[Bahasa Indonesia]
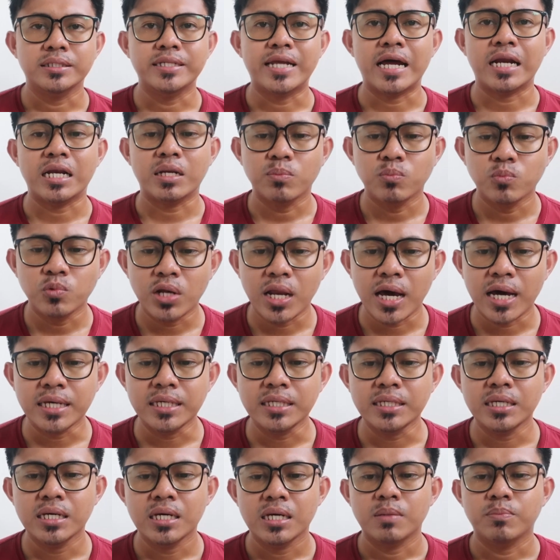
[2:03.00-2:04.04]
dan
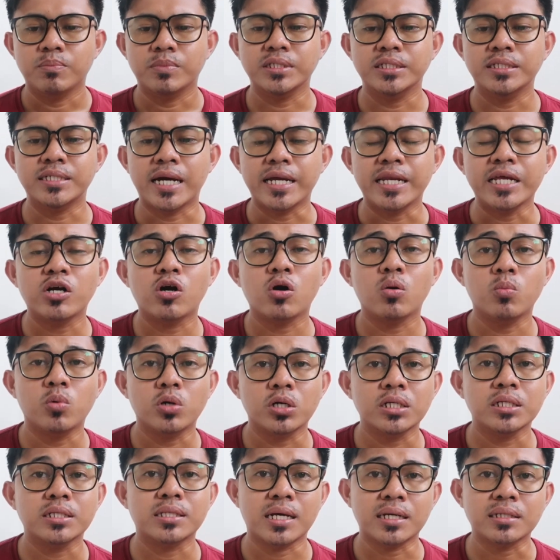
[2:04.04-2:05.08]
mulai menjadi
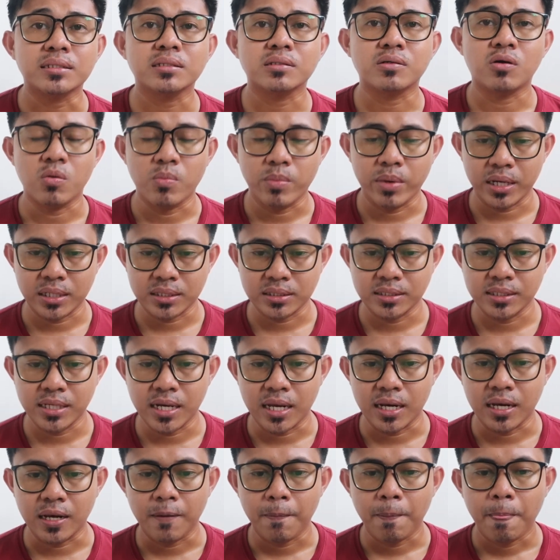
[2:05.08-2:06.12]
komoditas
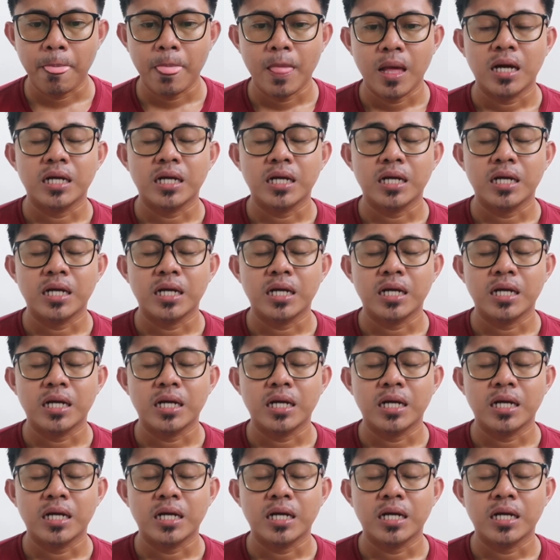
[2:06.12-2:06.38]
komersial